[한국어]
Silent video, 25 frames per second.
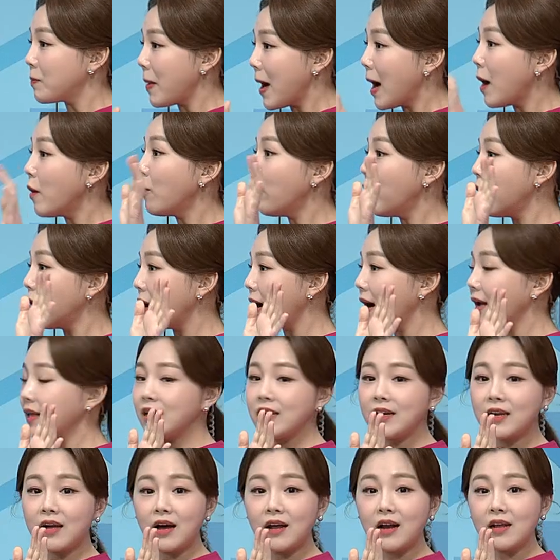파워가
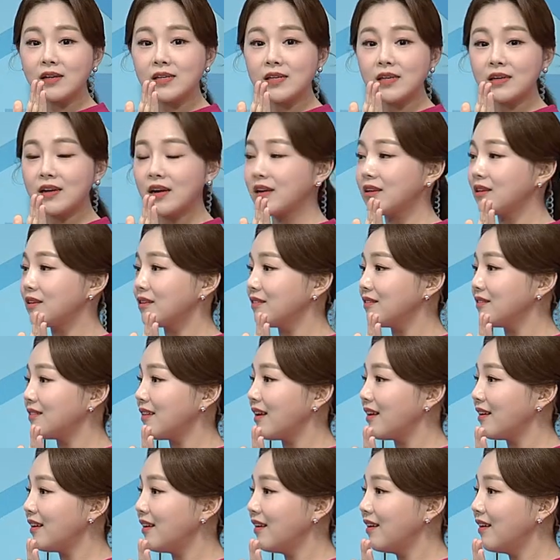아닐까라는 생각이
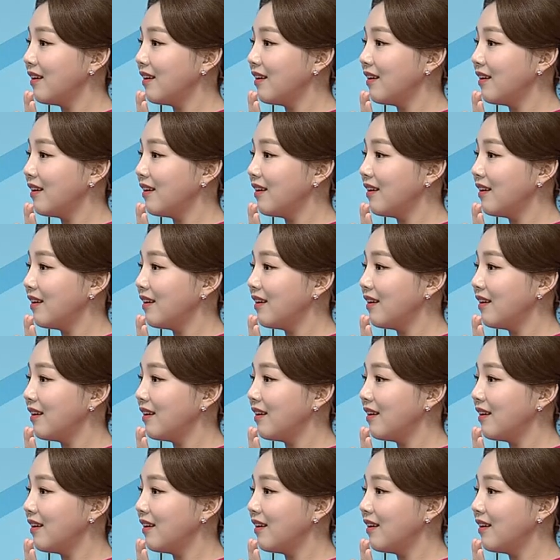드는데